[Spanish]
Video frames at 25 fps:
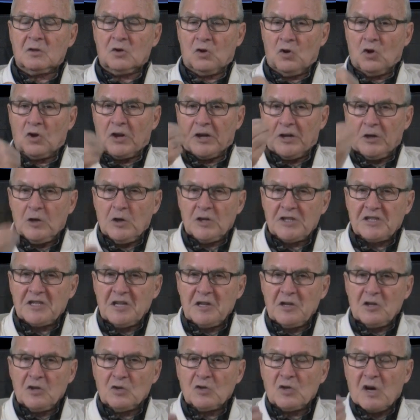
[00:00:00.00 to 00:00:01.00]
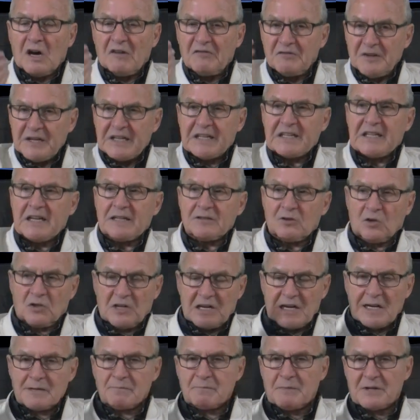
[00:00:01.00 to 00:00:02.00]
lo que yo le estoy diciendo afecta a
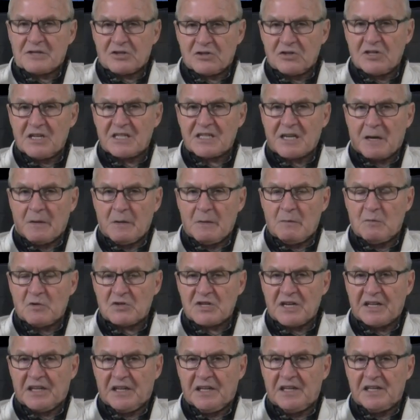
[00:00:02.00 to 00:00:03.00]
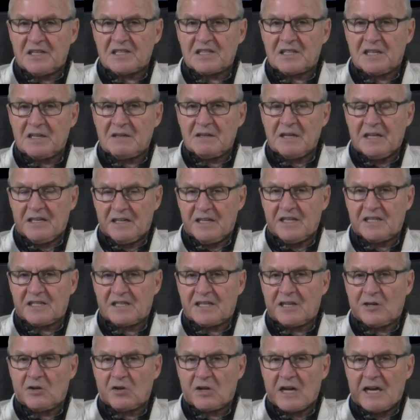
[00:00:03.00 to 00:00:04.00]
todas las personas que vemos aquí en este, en
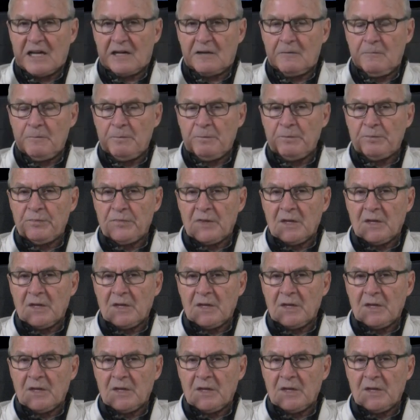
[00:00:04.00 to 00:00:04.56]
este local,